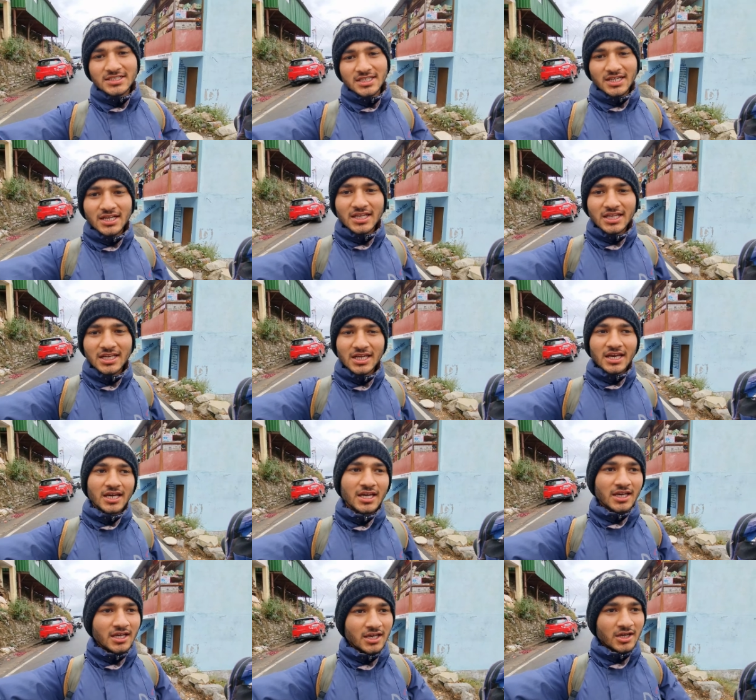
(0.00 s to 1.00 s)
का सारा ले लिया
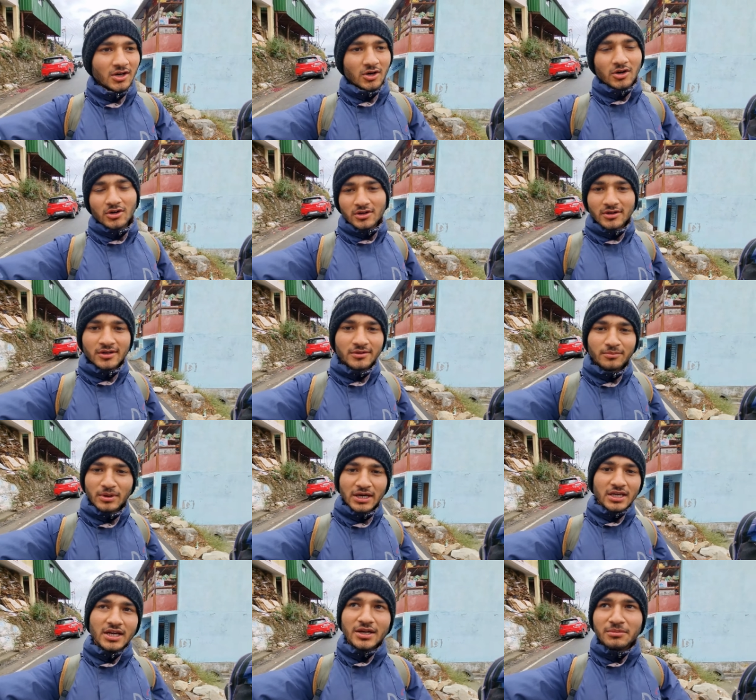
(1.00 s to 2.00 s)
है और
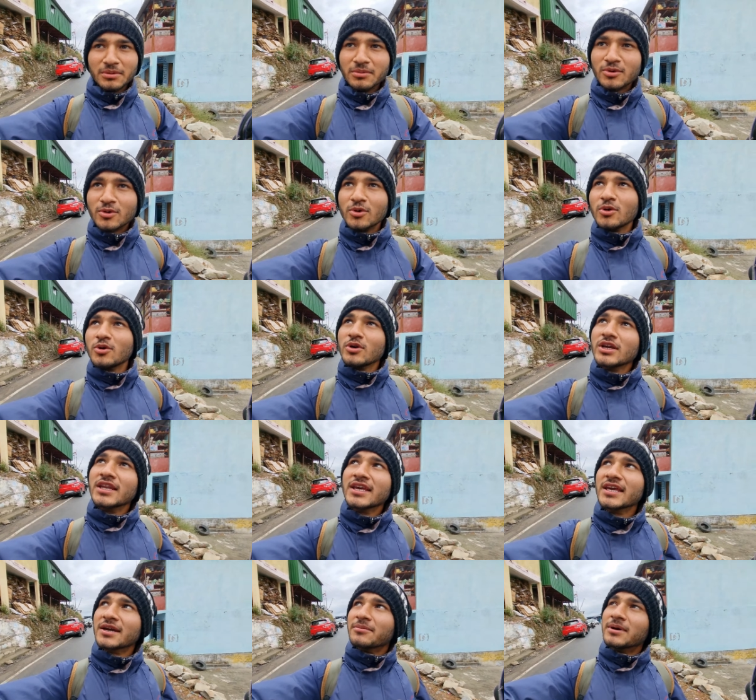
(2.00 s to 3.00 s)
मार्केट में भी कोई
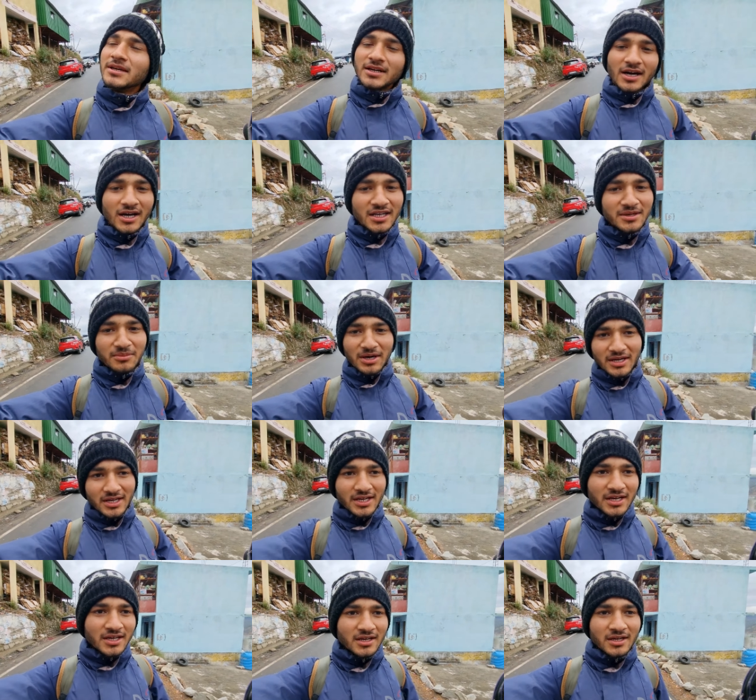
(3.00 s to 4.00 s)
नहीं है भाई खाली
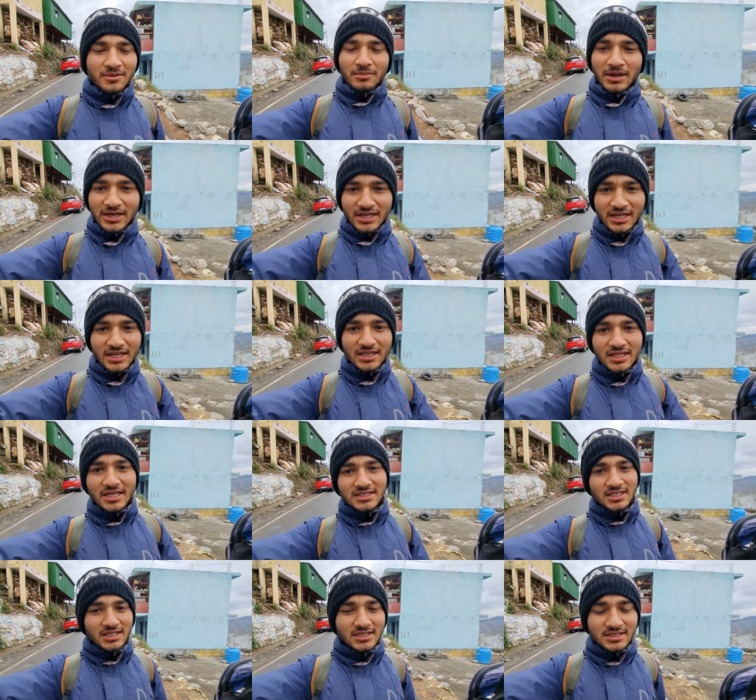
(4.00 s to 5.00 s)
मार्केट बाकी निकलते
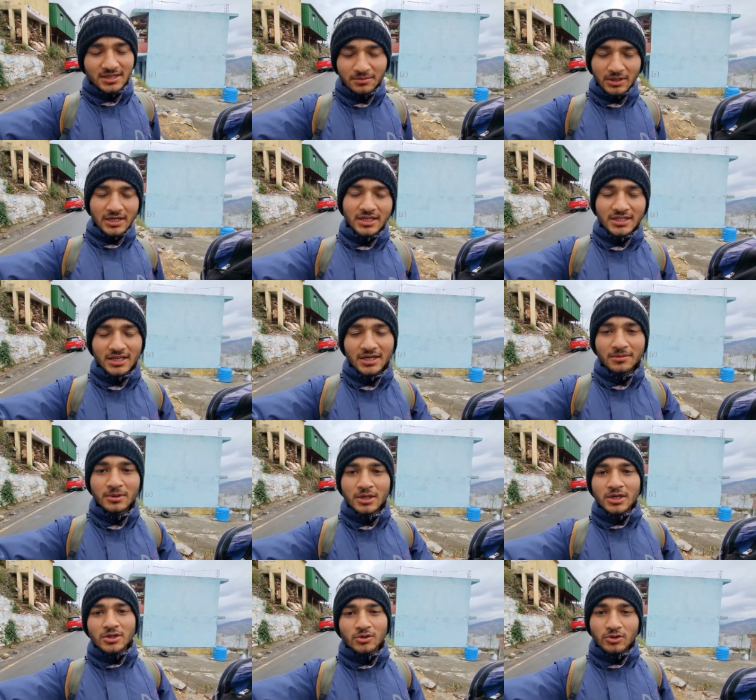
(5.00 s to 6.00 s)
हैं जल्दी से आप घर की तरफ
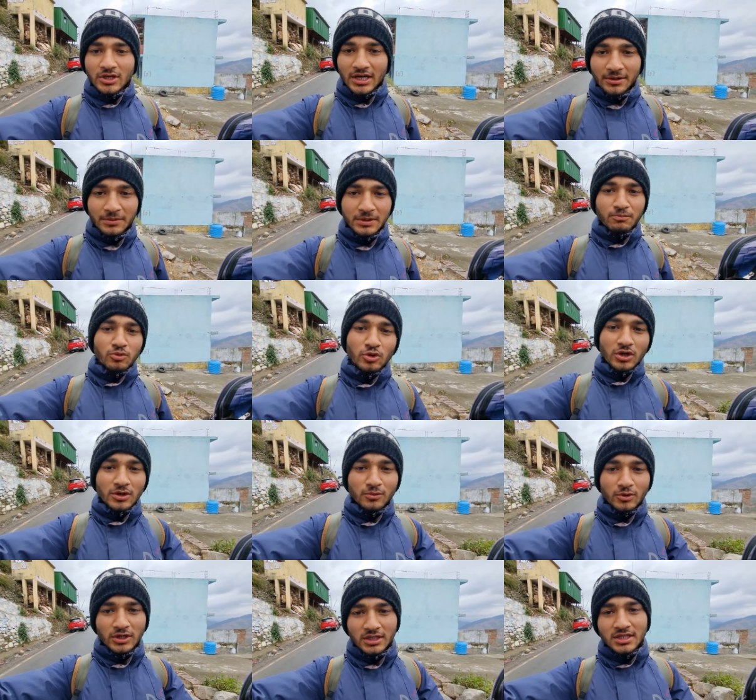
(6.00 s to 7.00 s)
क्योंकि अभी पूरा का
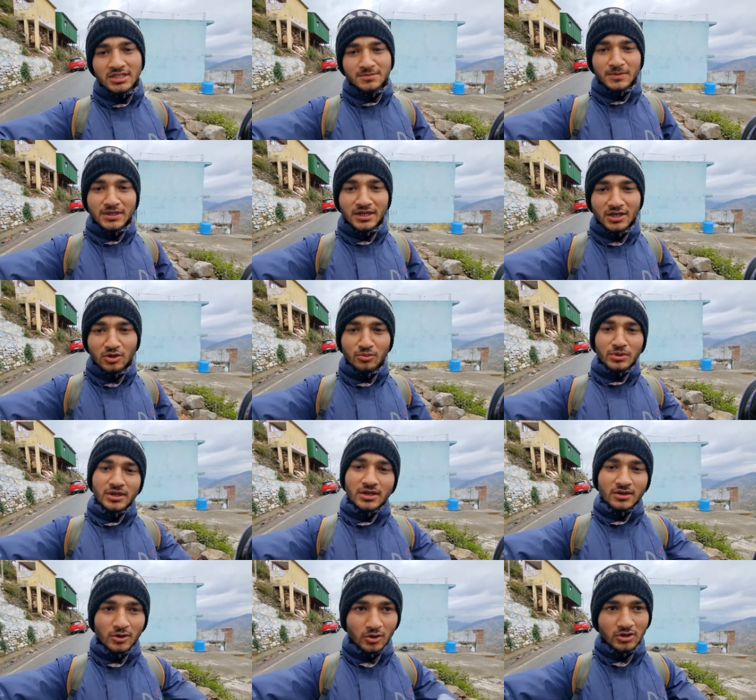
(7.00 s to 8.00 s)
पूरा दस पंद्रह
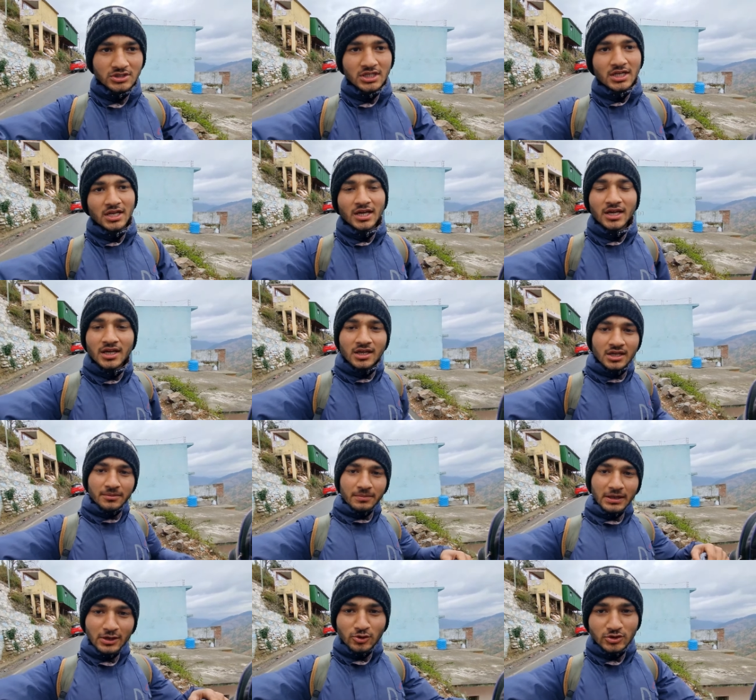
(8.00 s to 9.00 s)
किलोमीटर और चलना है
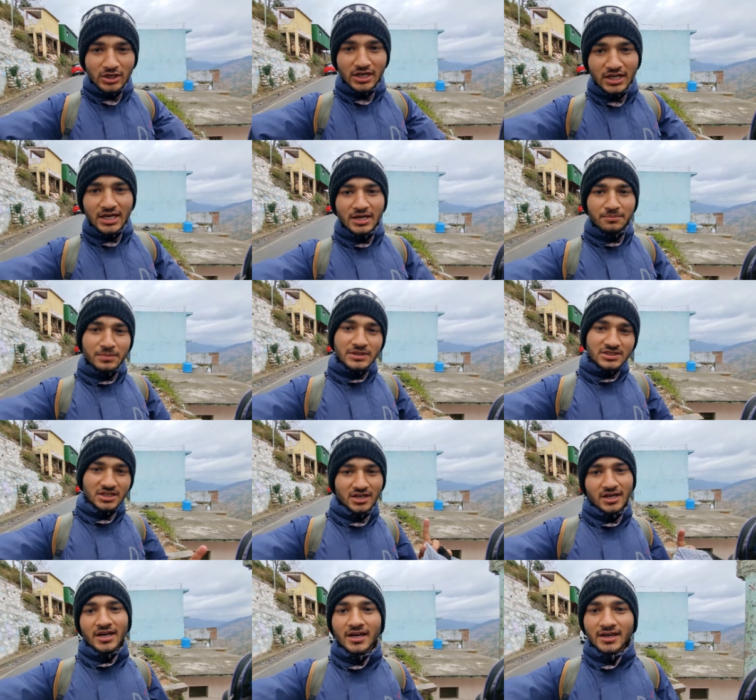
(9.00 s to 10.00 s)
पहले उतरना है फिर
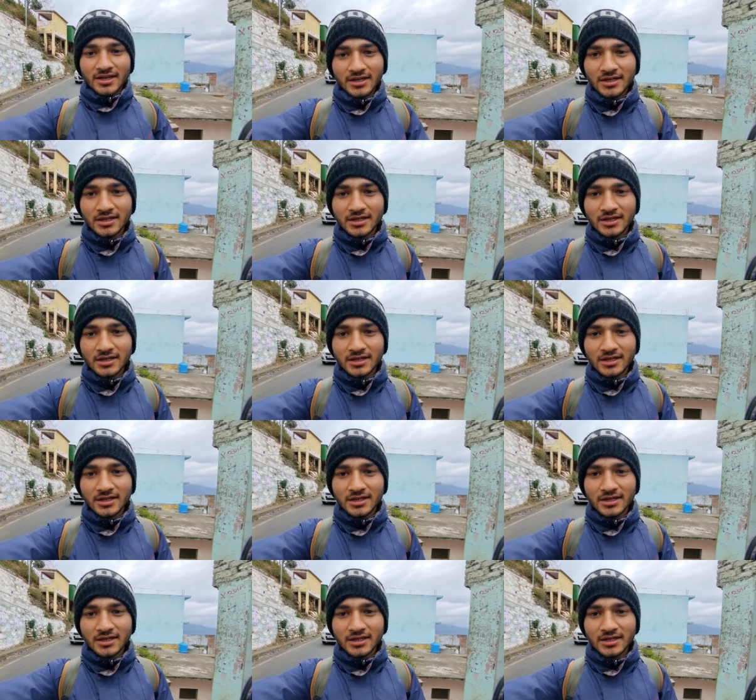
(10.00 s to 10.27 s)
चढ़ना है